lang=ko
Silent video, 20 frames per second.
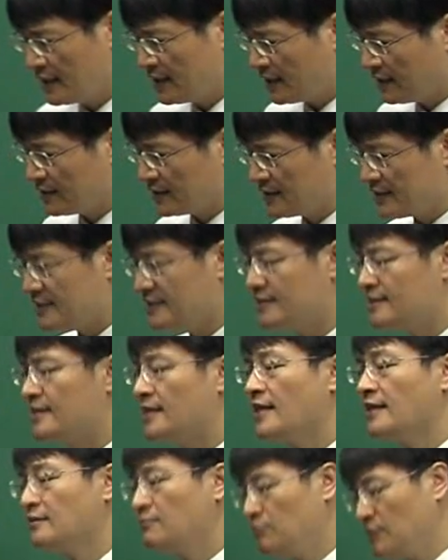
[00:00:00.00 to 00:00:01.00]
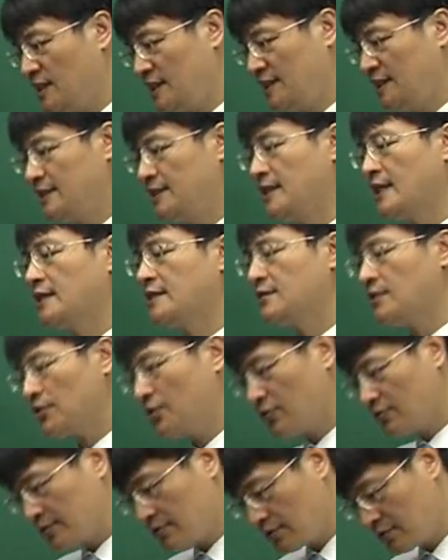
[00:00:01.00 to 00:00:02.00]
어, 실세 금리, 시장에서
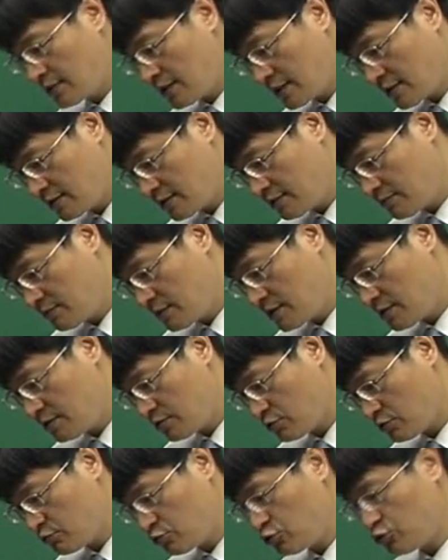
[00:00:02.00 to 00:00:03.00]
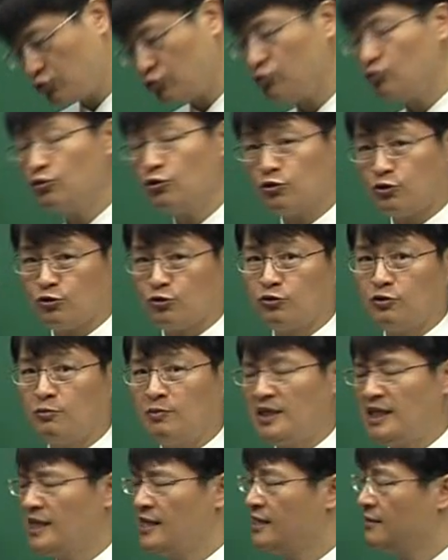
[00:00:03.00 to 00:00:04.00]
형성되는 금리를 좀 주는 거죠.
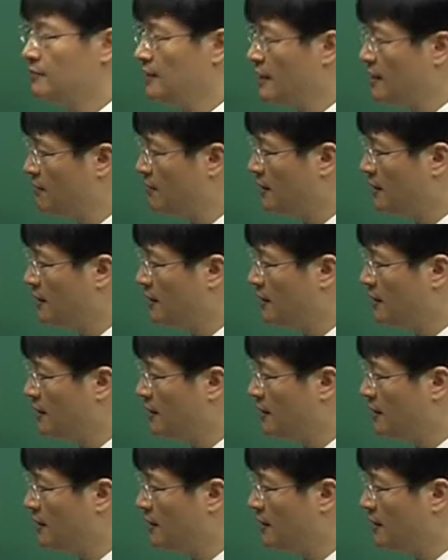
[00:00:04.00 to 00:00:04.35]
그러면 일,